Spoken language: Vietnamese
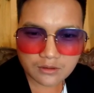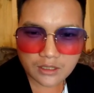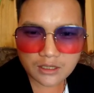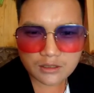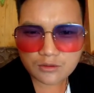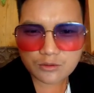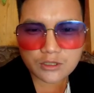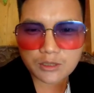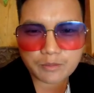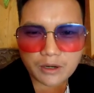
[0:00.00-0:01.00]
nên lúa
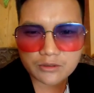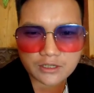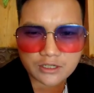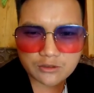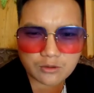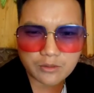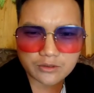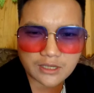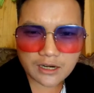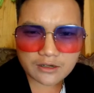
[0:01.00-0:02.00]
nhưng bao tiền nên chuột
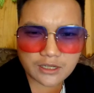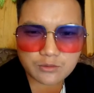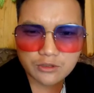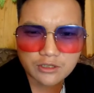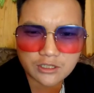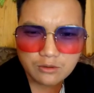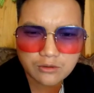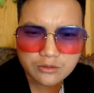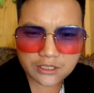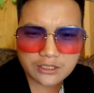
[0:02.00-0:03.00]
một cha là nên muốn nhớ tỷ lúa
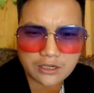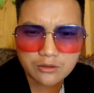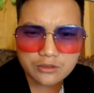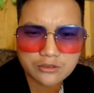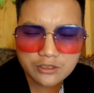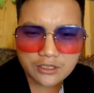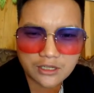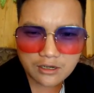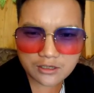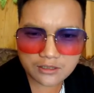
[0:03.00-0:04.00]
lúc tết chơi lúa tết chỉ
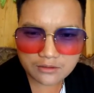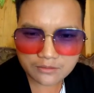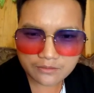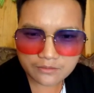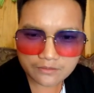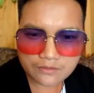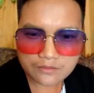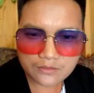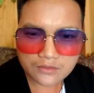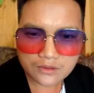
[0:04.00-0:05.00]
nhiệt thôi đi
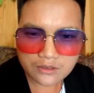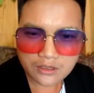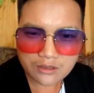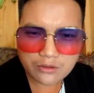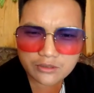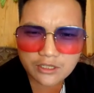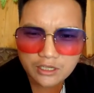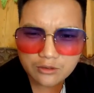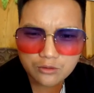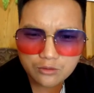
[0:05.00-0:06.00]
lúa
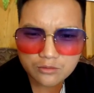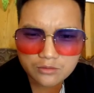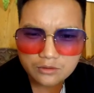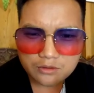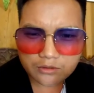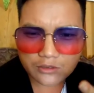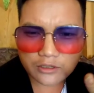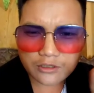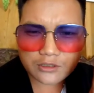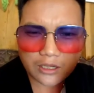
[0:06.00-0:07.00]
nhiệt tu
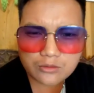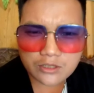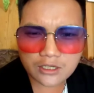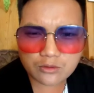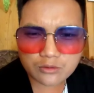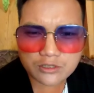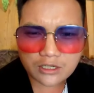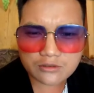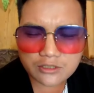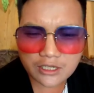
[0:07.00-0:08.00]
khứ tao nhiệt tu
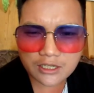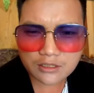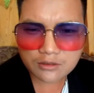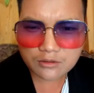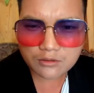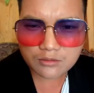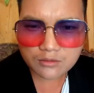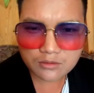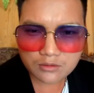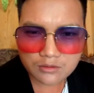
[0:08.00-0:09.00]
chân chơi,
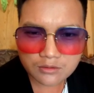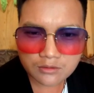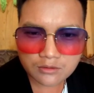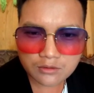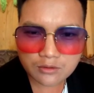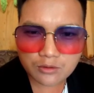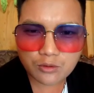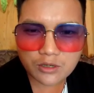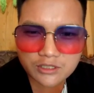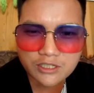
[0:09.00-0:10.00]

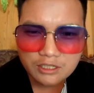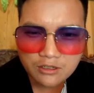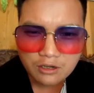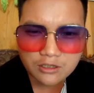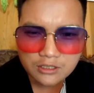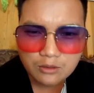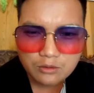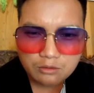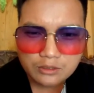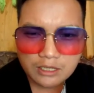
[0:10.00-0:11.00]
tu chỉ kho tao
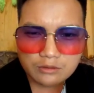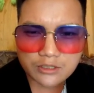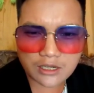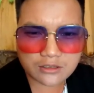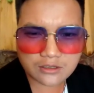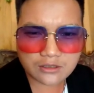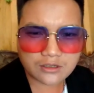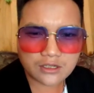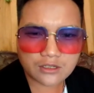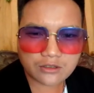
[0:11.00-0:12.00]
lúa lúc tết lúc chơi xem
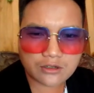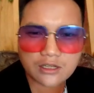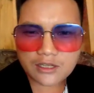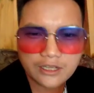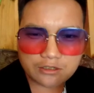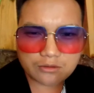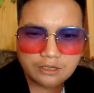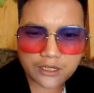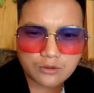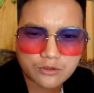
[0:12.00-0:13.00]
cho nên lìa
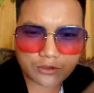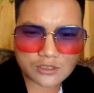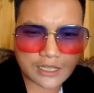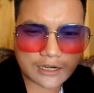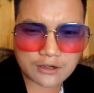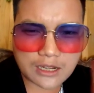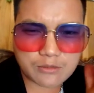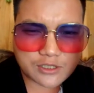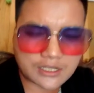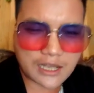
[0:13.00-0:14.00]
dùng này luật cho xa cho các
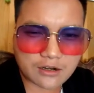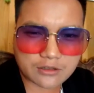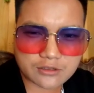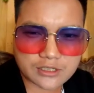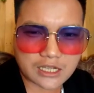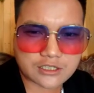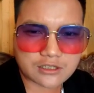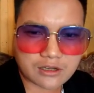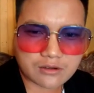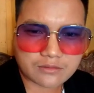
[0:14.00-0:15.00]
mất xa lò tới xa chỉ
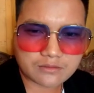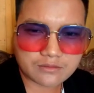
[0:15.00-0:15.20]
tao